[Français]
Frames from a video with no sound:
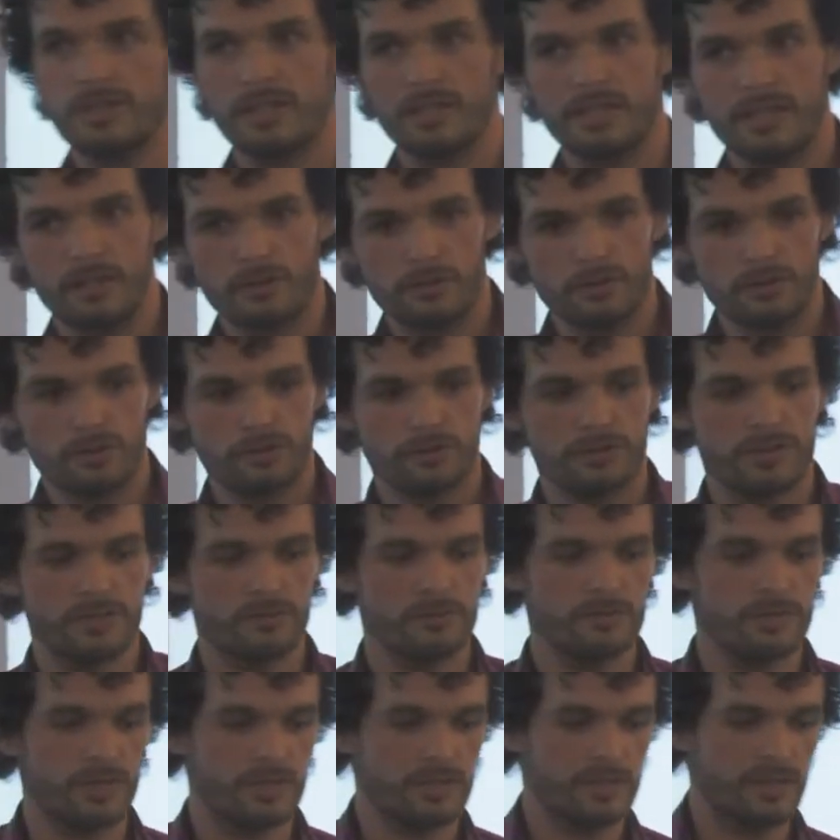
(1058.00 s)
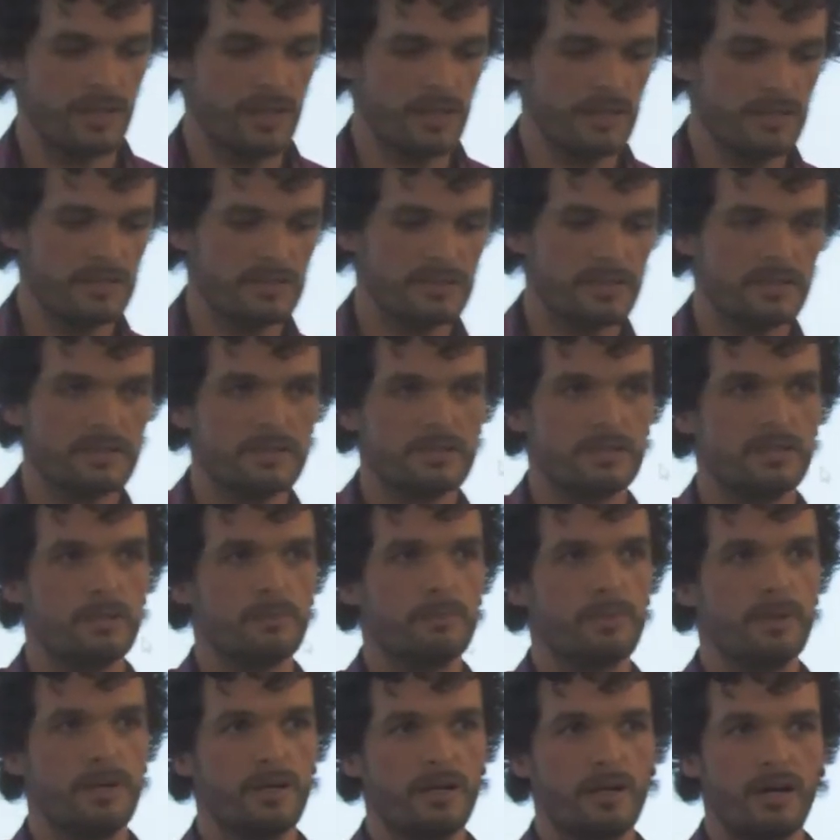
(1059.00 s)
quelque chose qui vous intéresse, n'hésitez
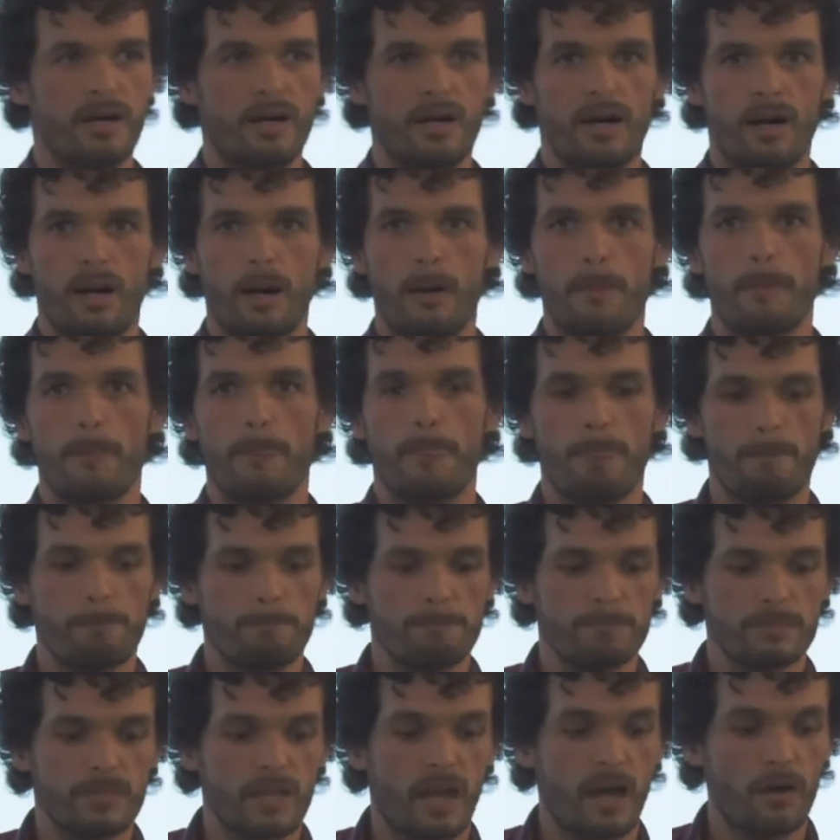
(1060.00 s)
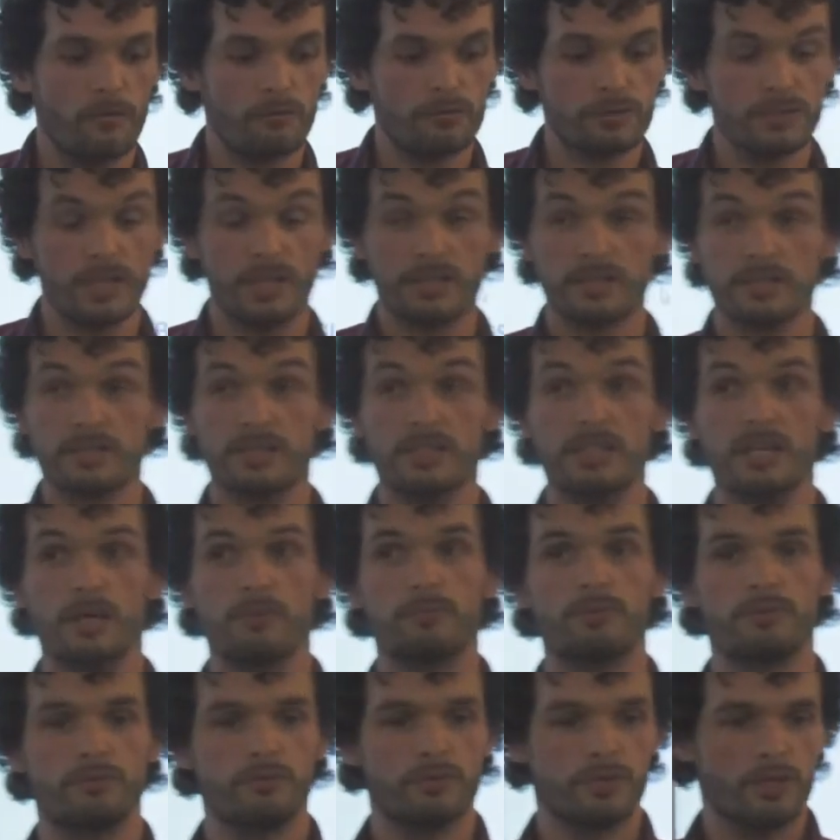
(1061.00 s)
pas à, vous inscrire et
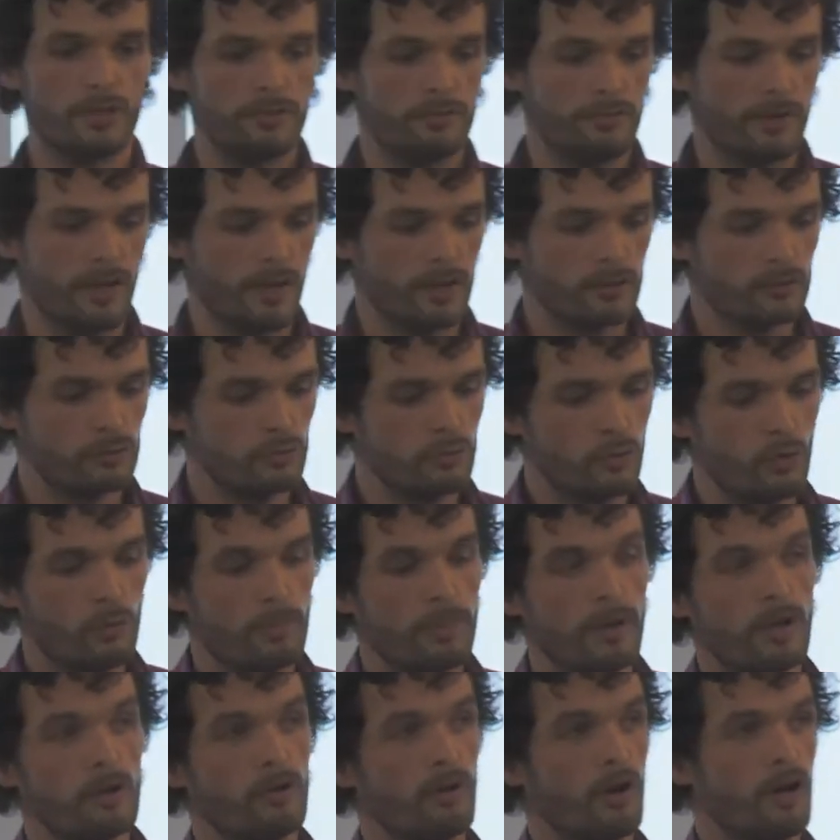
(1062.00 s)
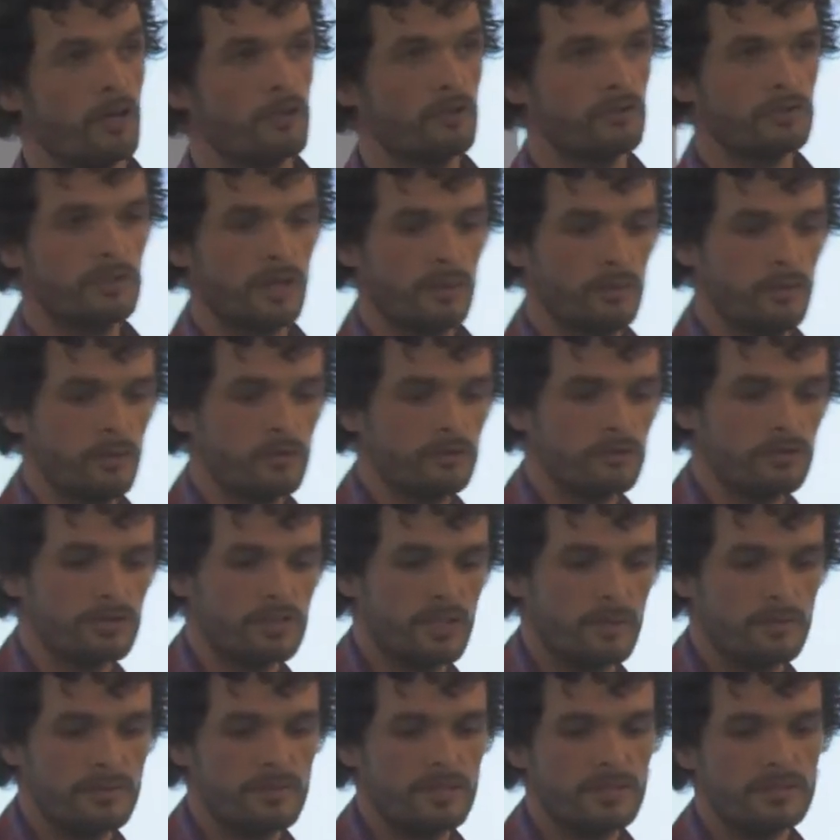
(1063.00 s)
puis venir faire un tour. On parlera notamment de
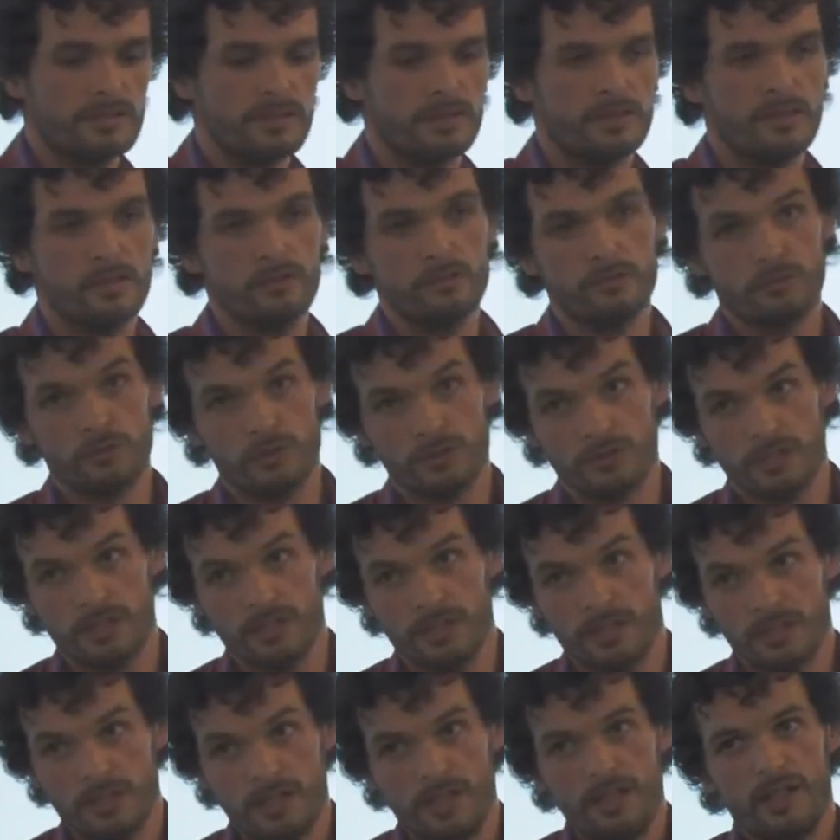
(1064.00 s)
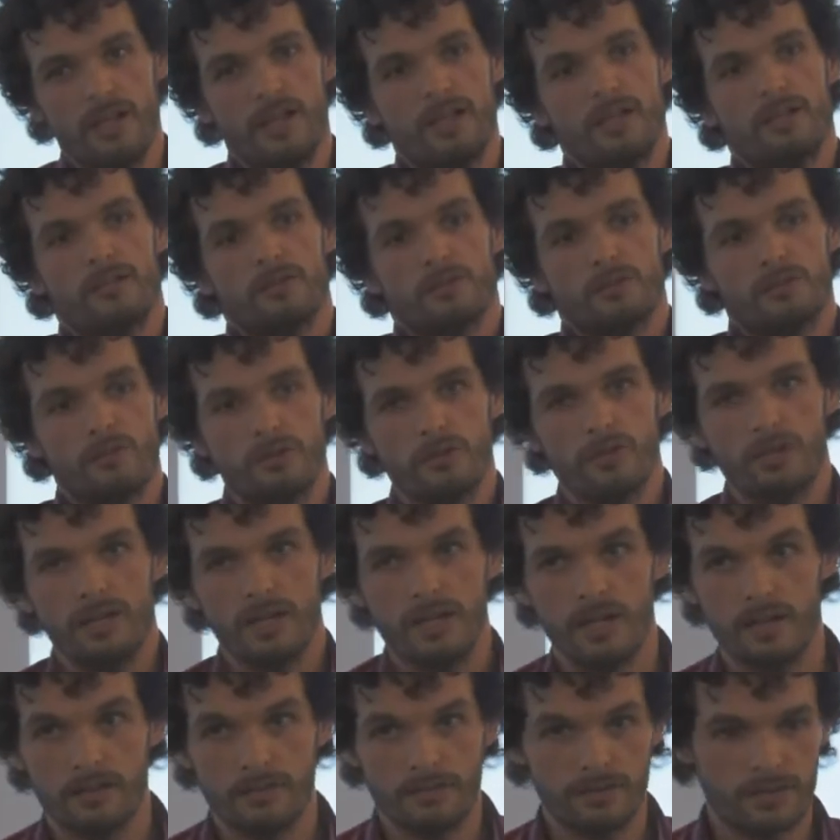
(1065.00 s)
Zabbix et des nouveautés de
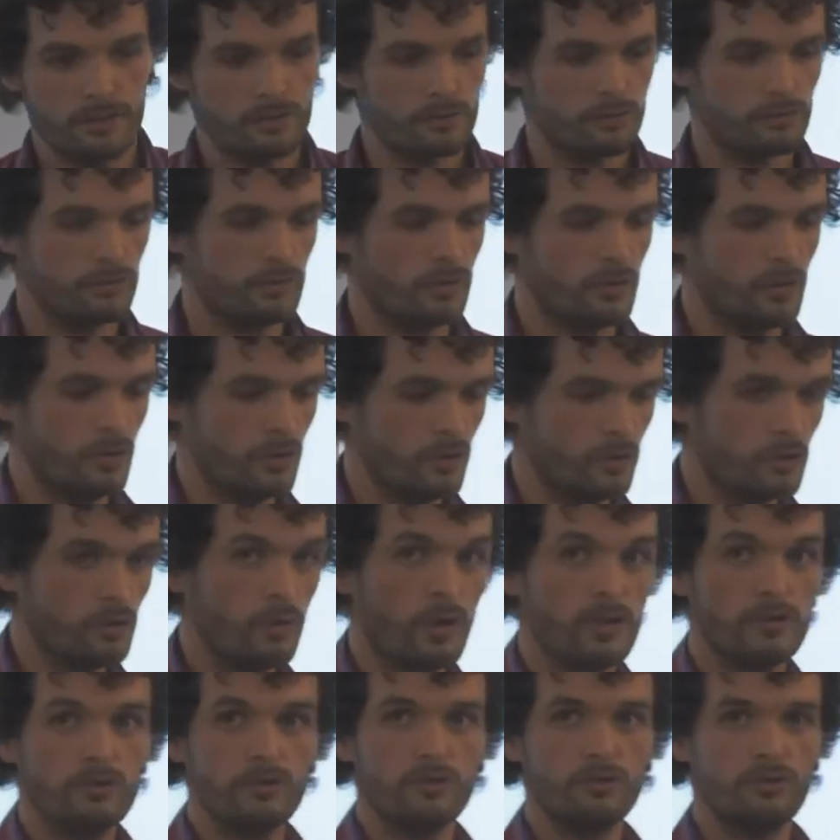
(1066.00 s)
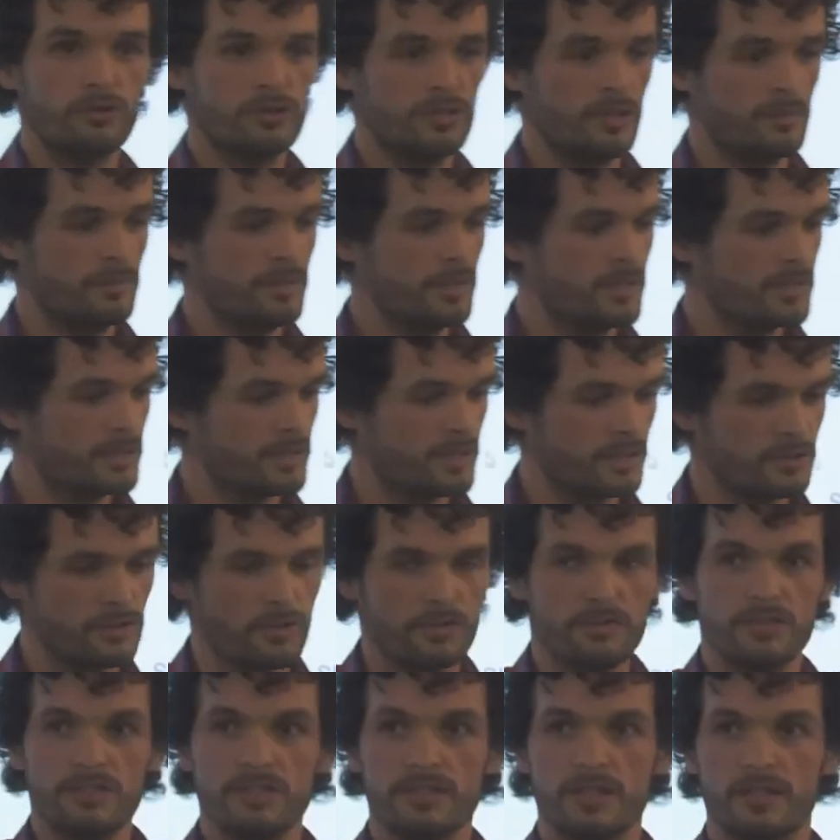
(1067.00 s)
la version 3.2 euh, de Zabbix qui est
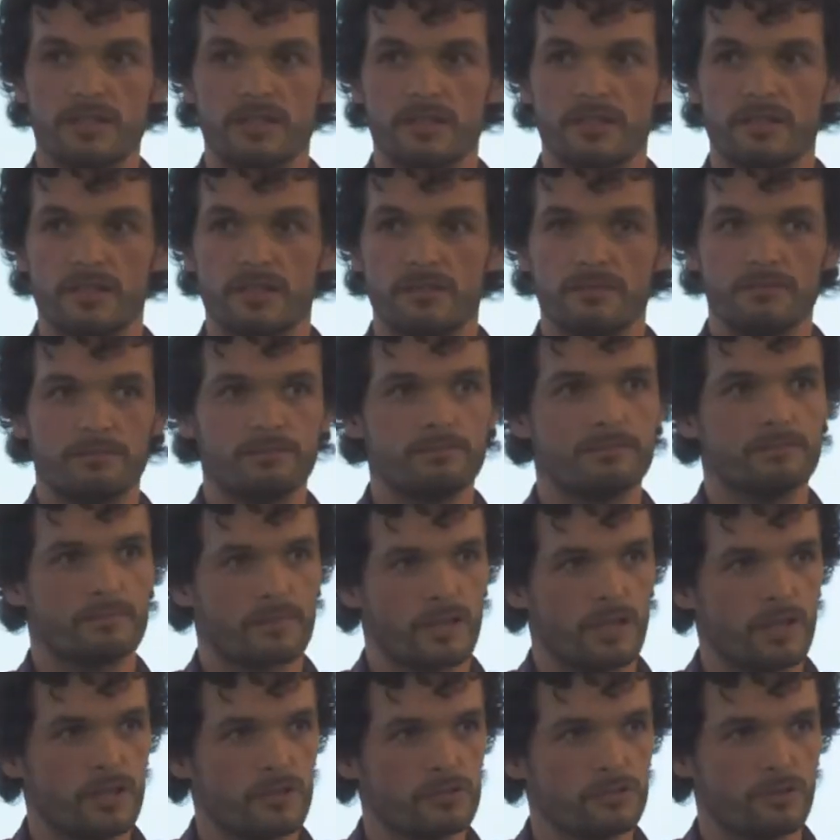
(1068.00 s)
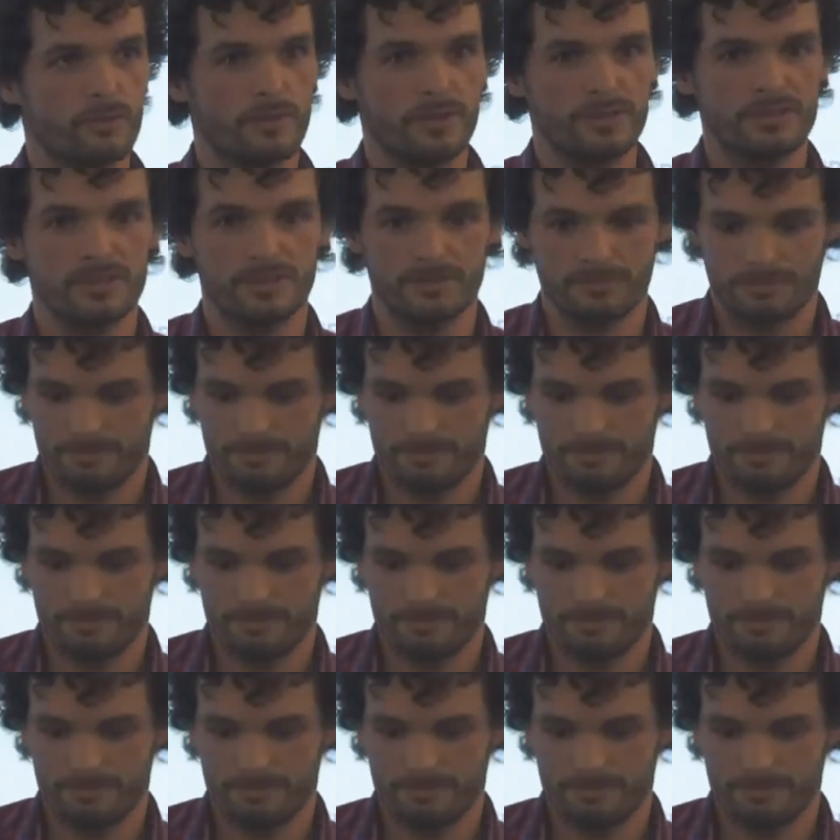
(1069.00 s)
sortie cet été. Je vous remercie.